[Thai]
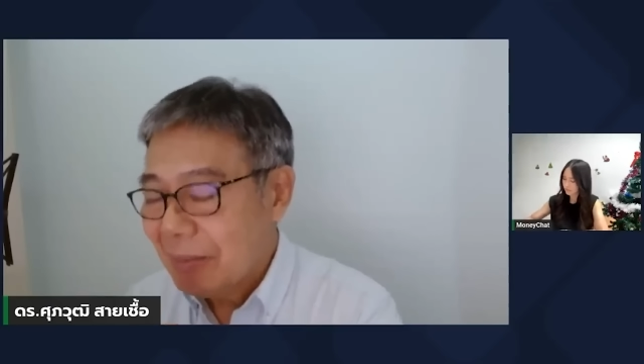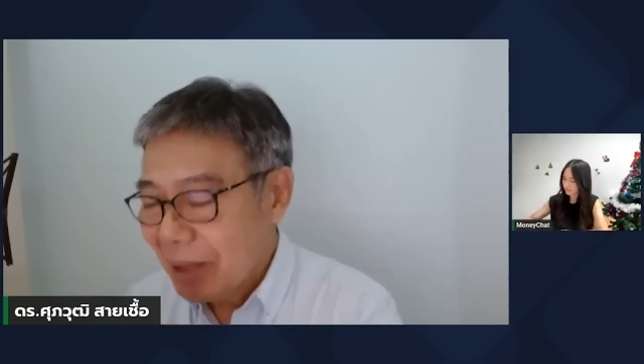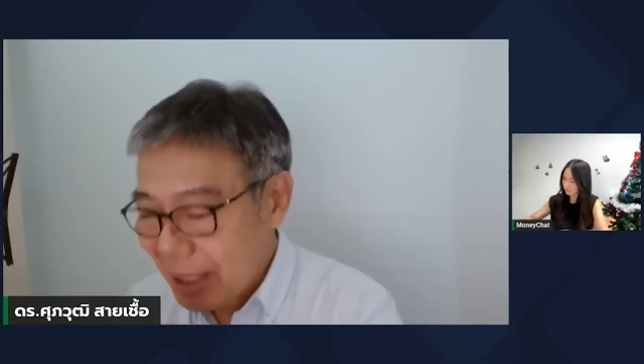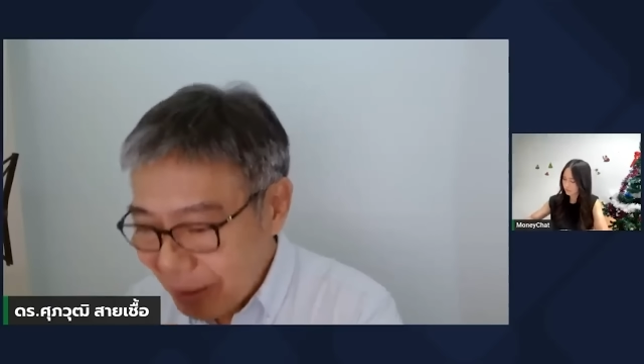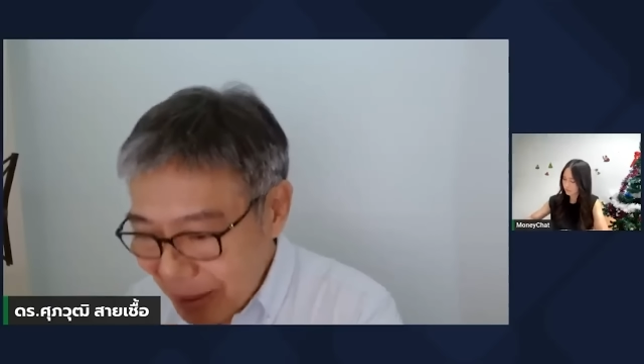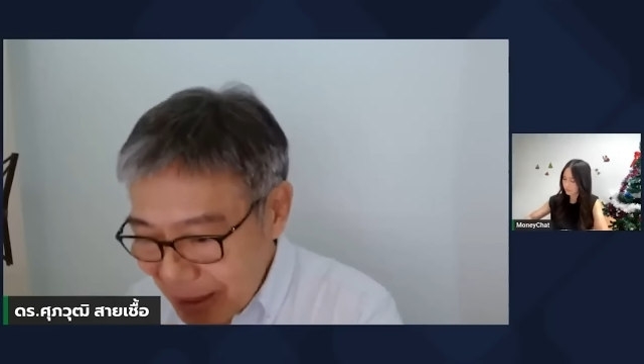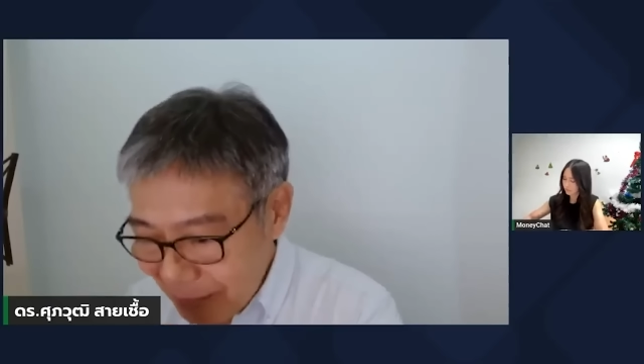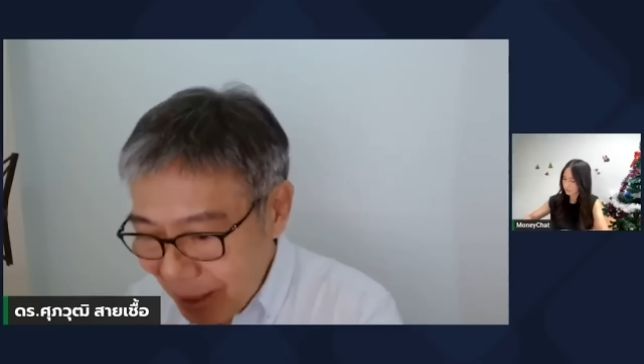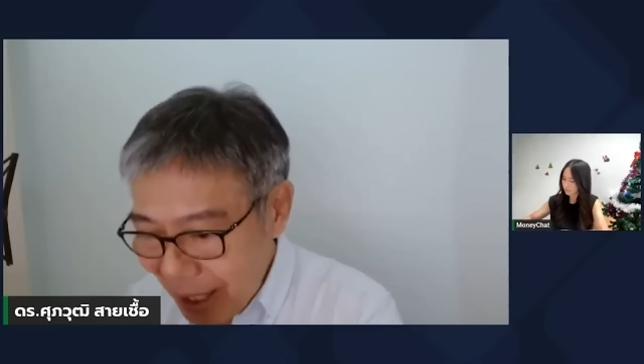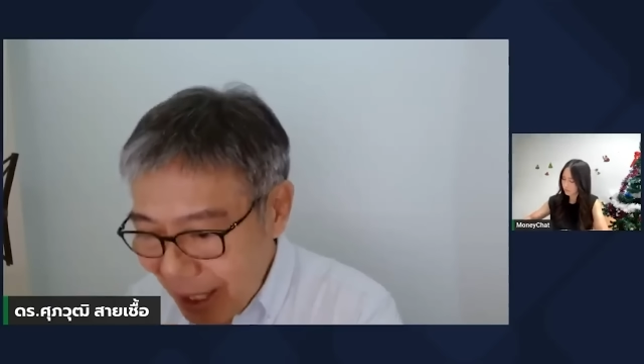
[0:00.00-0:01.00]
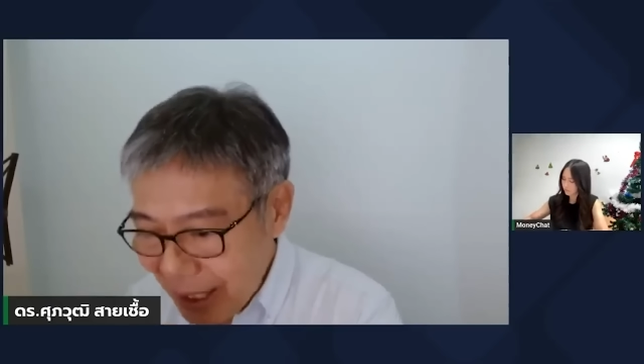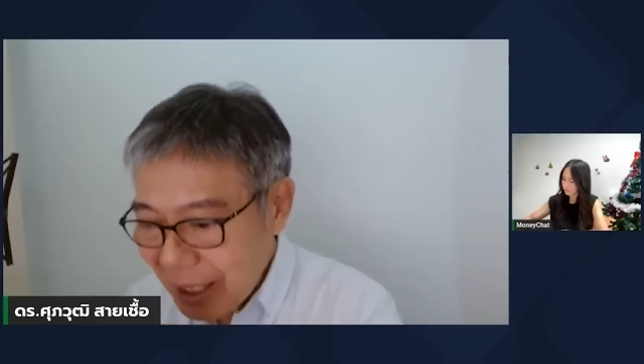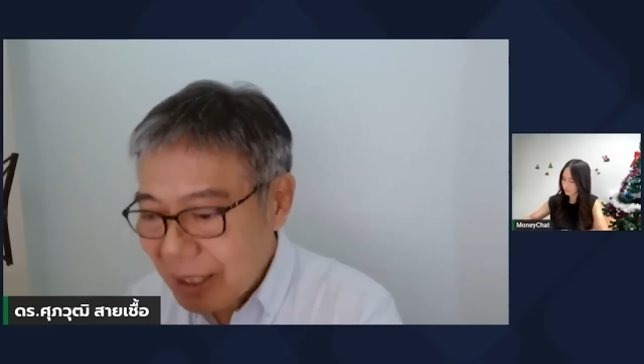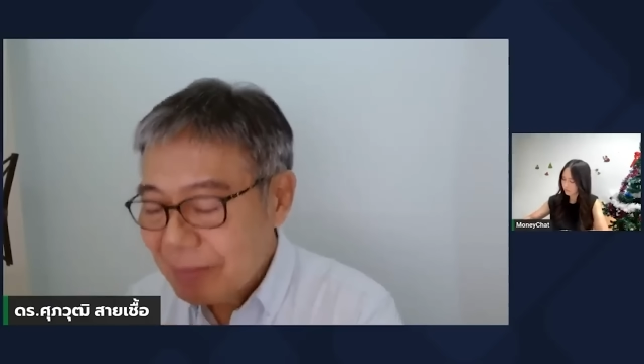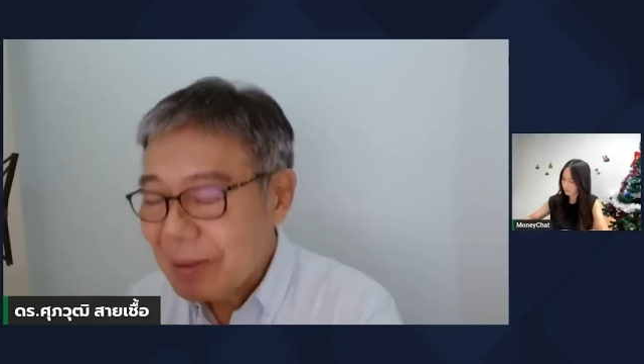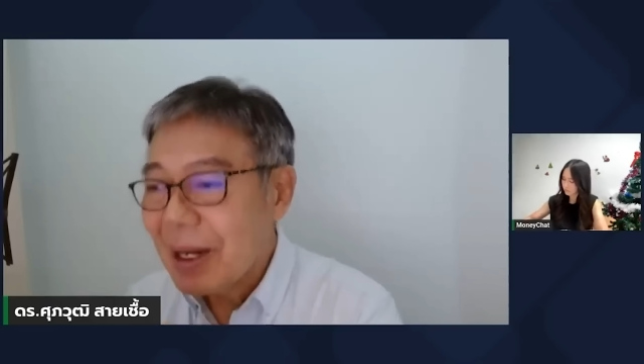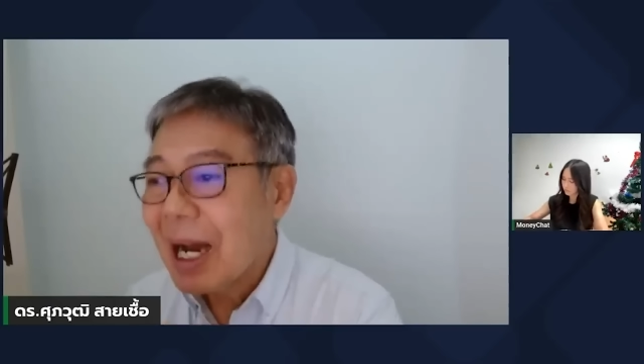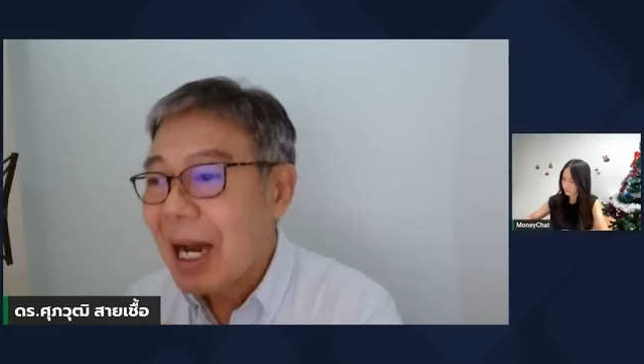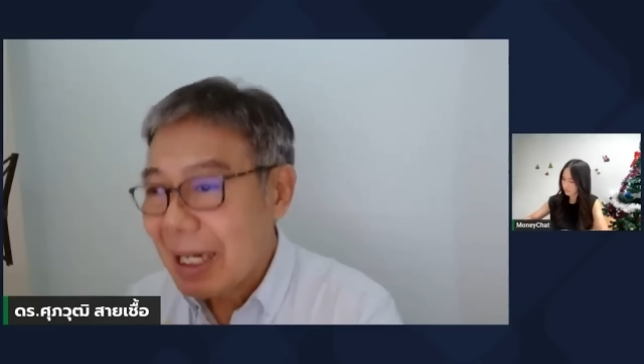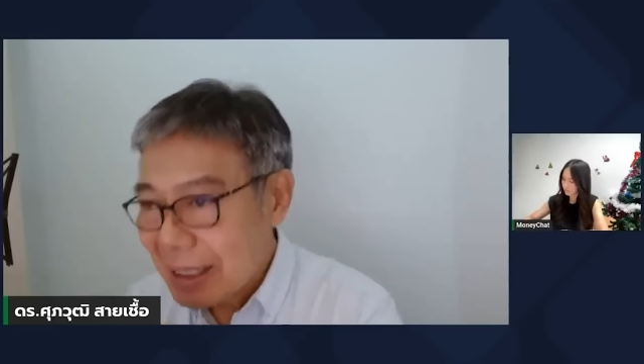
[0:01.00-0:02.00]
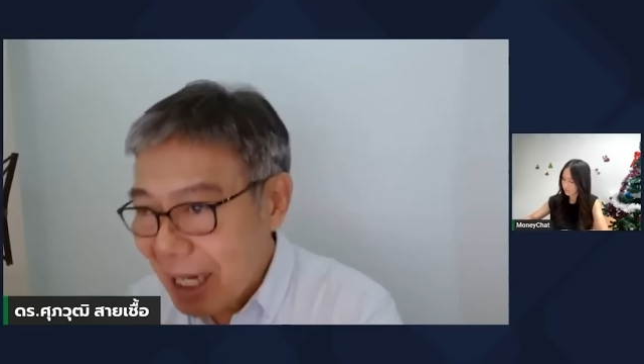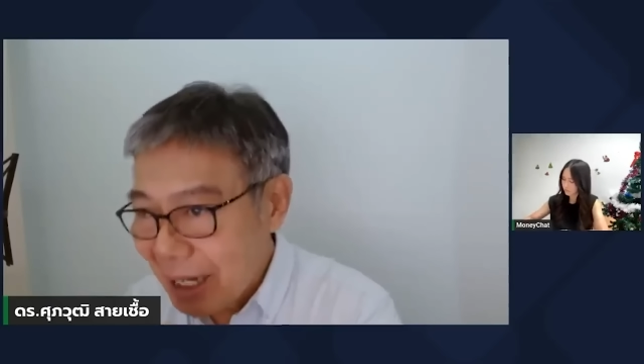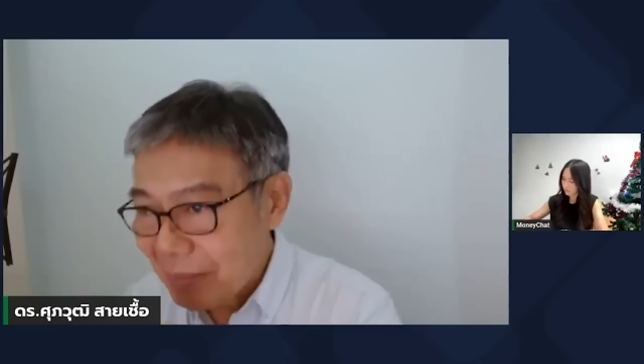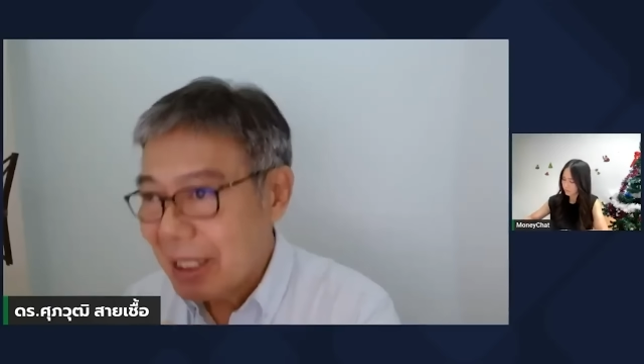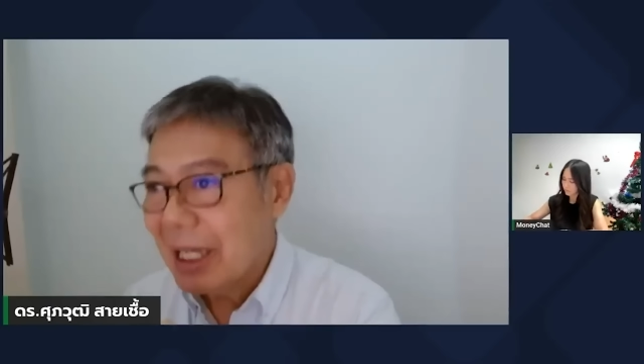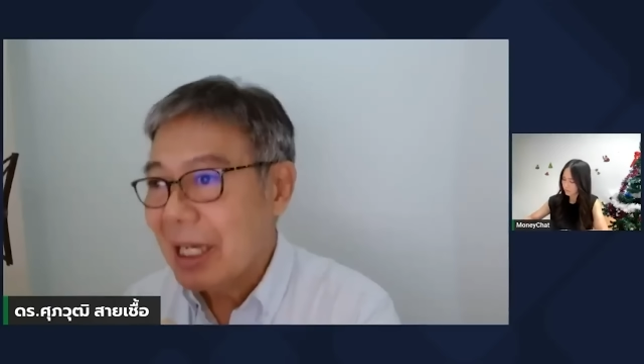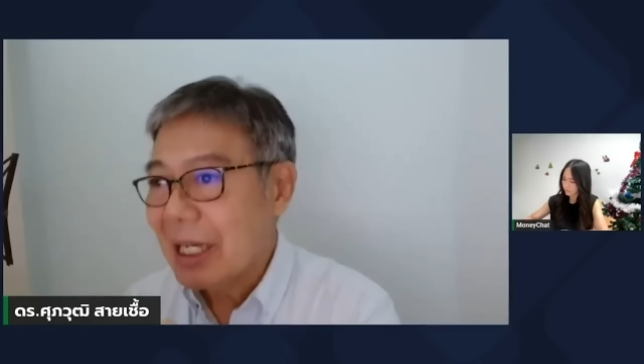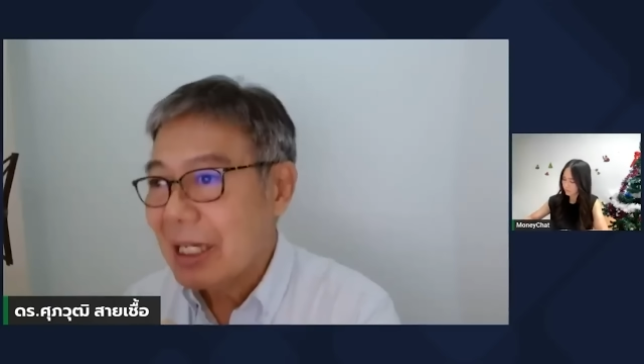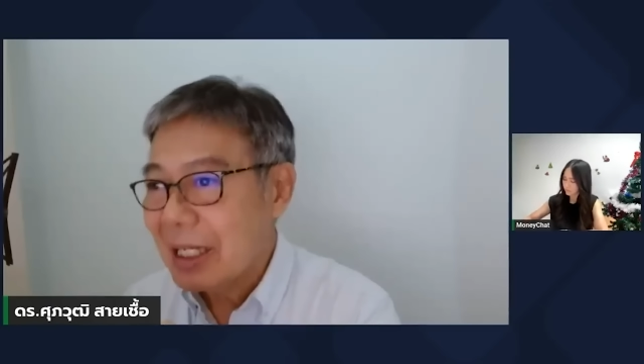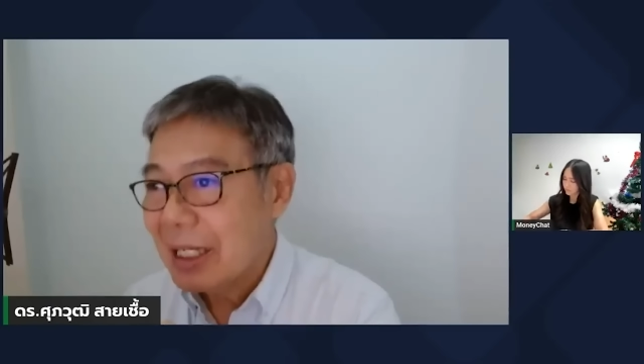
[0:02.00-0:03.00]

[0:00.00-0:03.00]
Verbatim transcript: ผลิตเอามาทำอะไรเพื่อขายในต่างประเทศ